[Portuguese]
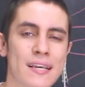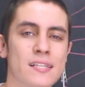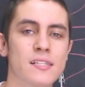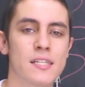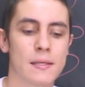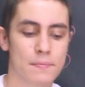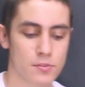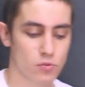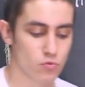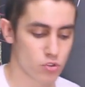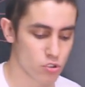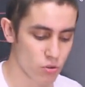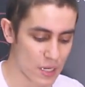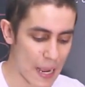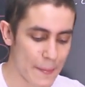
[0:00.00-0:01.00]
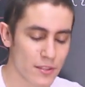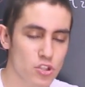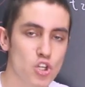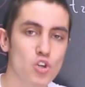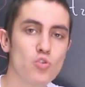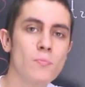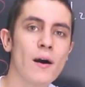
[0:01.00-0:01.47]
mais simples, um
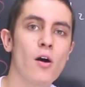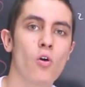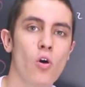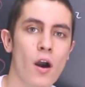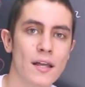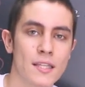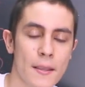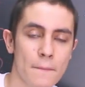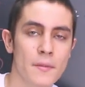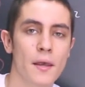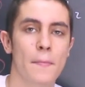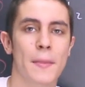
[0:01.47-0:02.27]
deslocamento de uma ordem